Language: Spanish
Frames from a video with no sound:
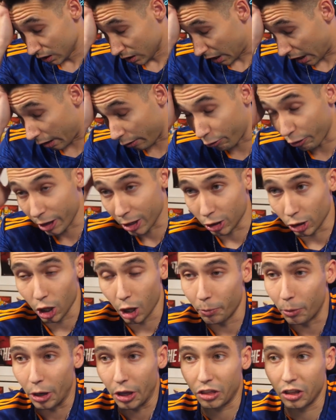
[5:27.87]
En fin,
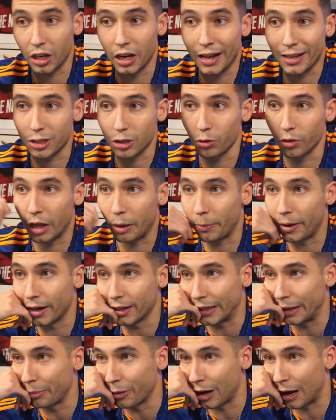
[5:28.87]
todo por decir la segunda
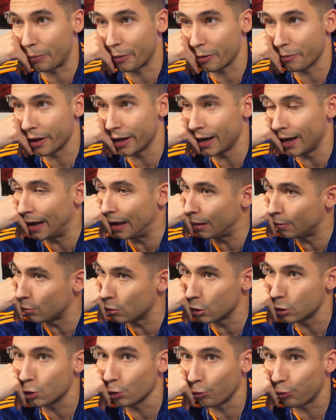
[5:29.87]
parte, pero la primera
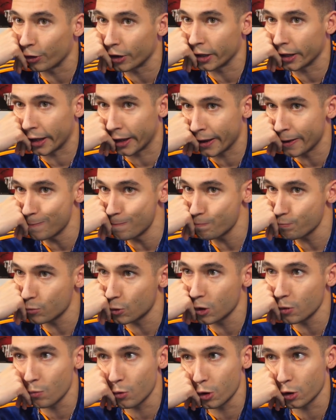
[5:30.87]
muy sufrida, ¿eh?
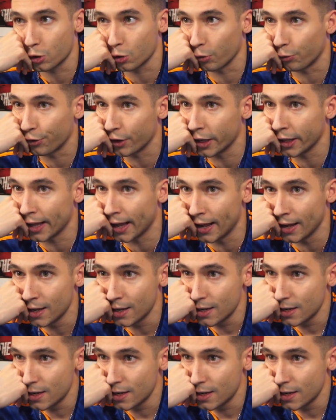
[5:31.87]
Muy, muy sufrida.